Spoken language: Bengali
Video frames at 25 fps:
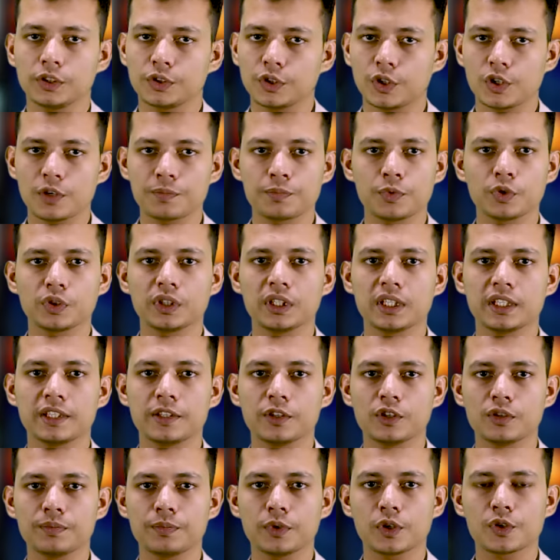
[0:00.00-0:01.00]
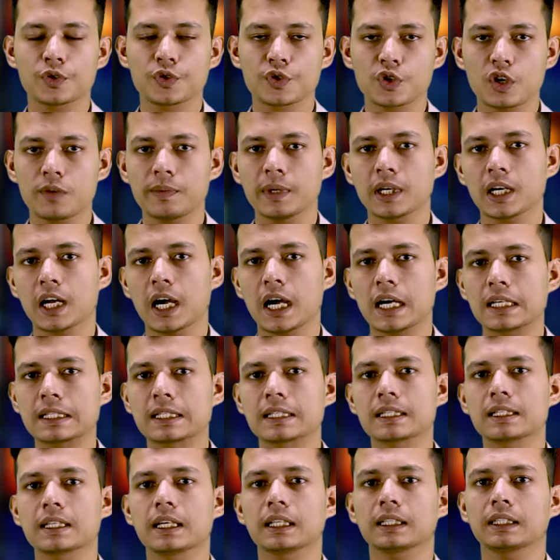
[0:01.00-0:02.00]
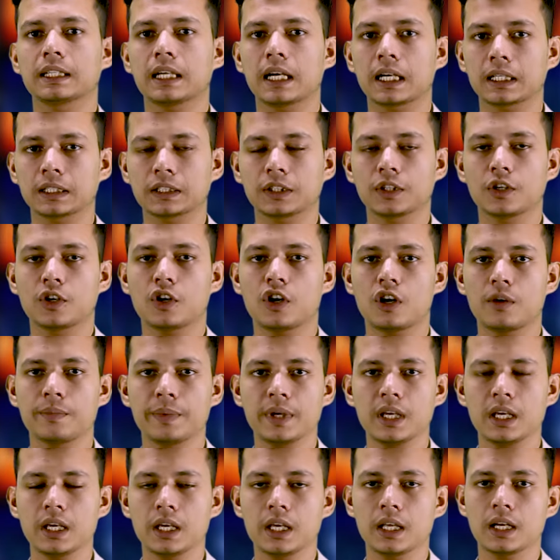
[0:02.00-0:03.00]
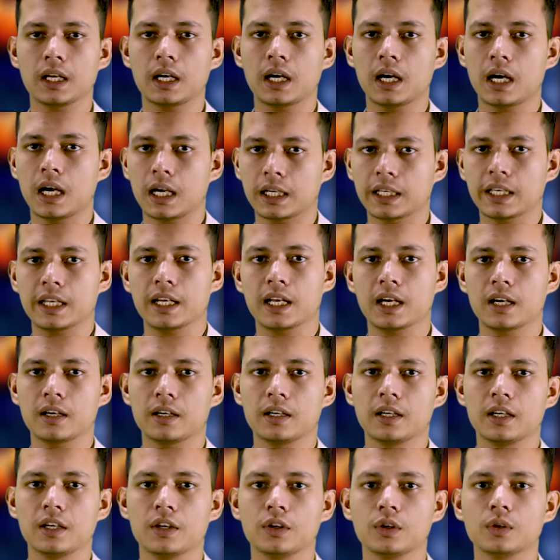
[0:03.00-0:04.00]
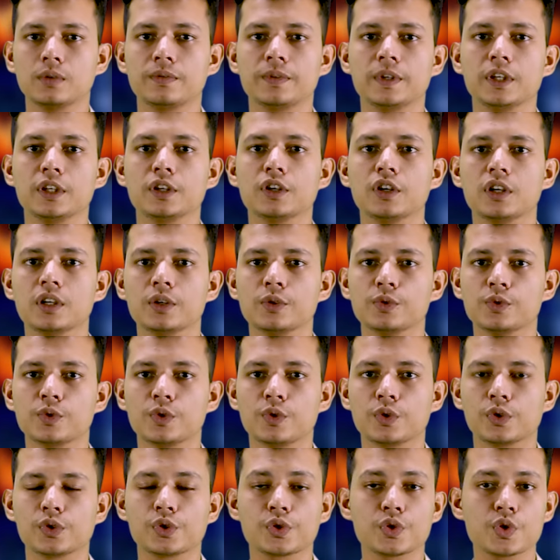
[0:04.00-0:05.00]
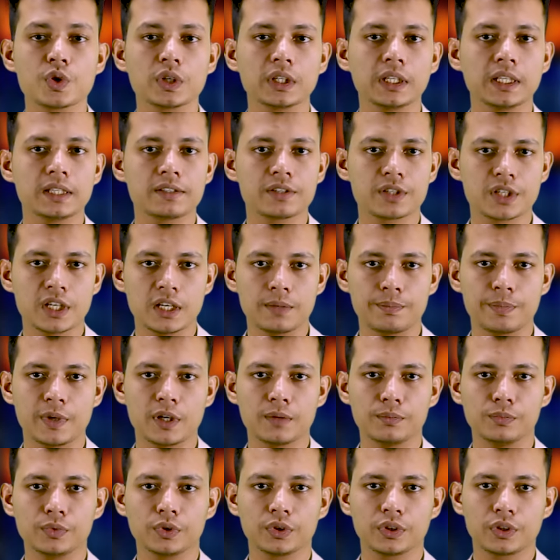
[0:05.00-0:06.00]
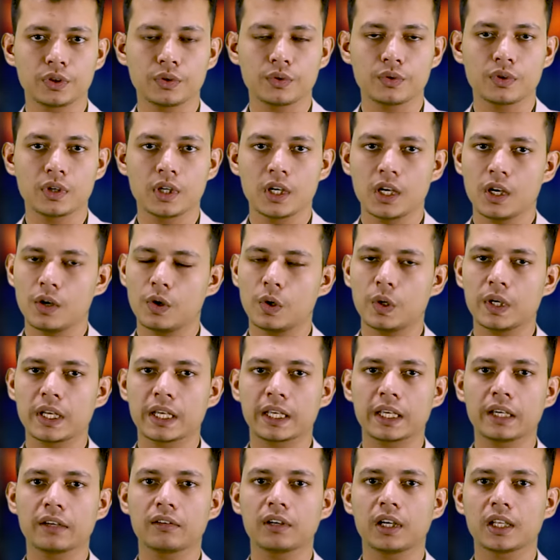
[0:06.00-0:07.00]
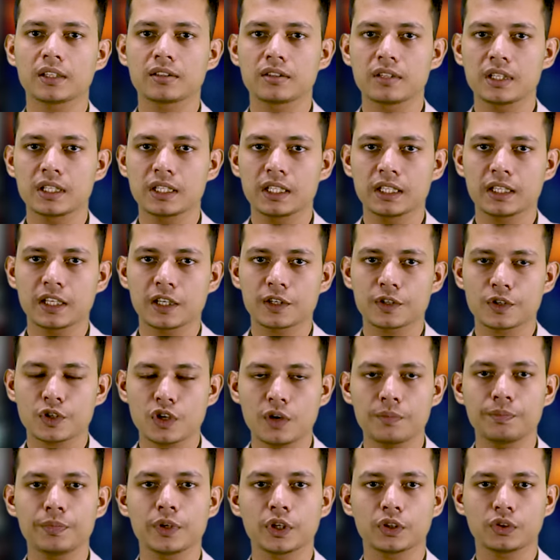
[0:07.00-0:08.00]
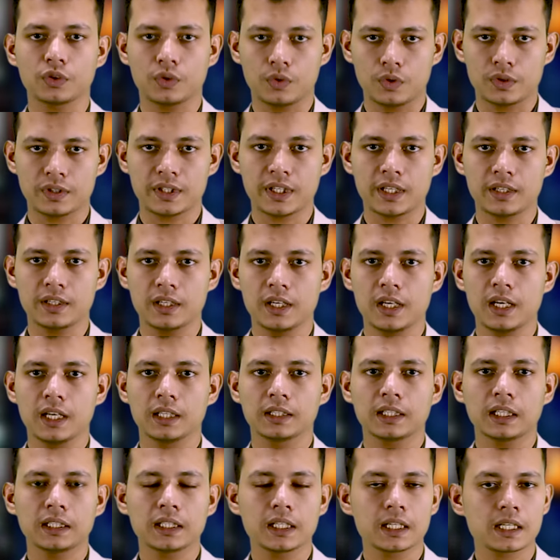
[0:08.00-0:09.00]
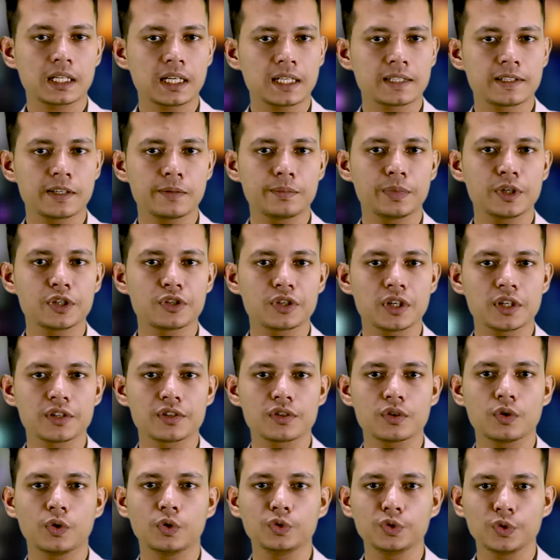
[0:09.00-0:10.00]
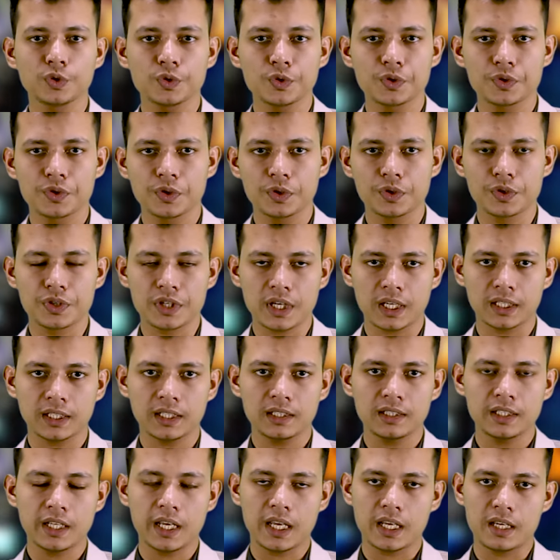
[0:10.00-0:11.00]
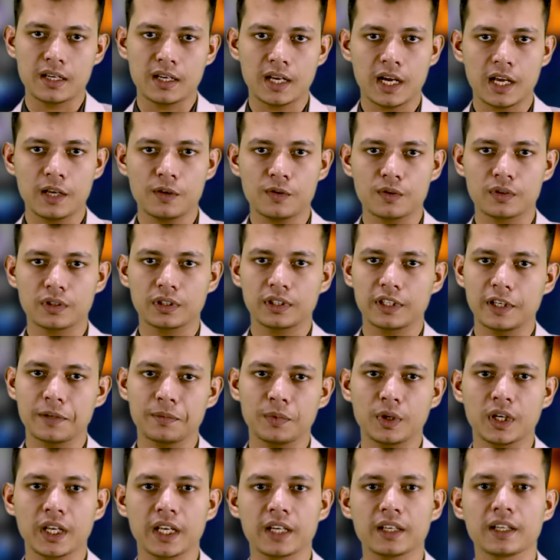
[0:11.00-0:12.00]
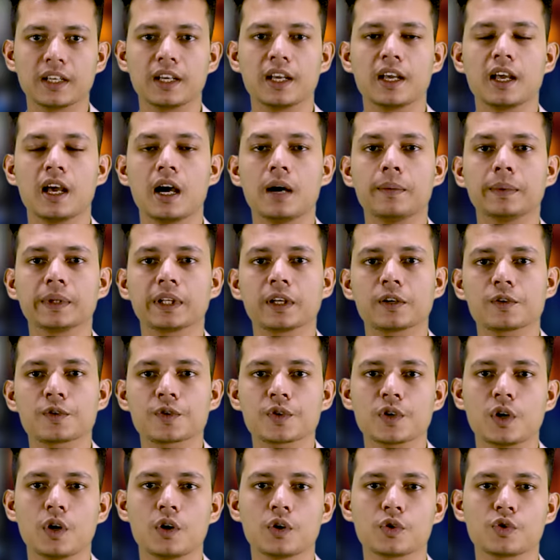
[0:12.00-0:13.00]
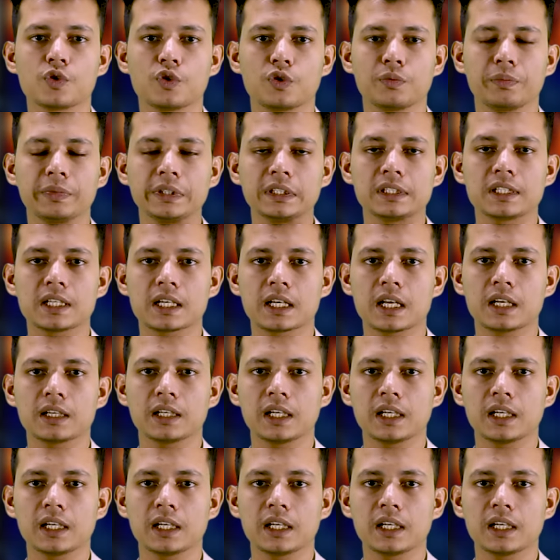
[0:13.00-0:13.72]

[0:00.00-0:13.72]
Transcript: জনপ্রতিনিধির ওপর সবার আস্থা থাকতে হবে এর আগে না অভিনয় ও সঙ্গীত শিল্পীর মধ্যেও অনেকে রাজনীতিতে সম্পৃক্ত হচ্ছেন তাদের কাছে বিশেষ অনুরোধ জানান এই নায়ক তিনি বলেন আমাদের সহকর্মী যারা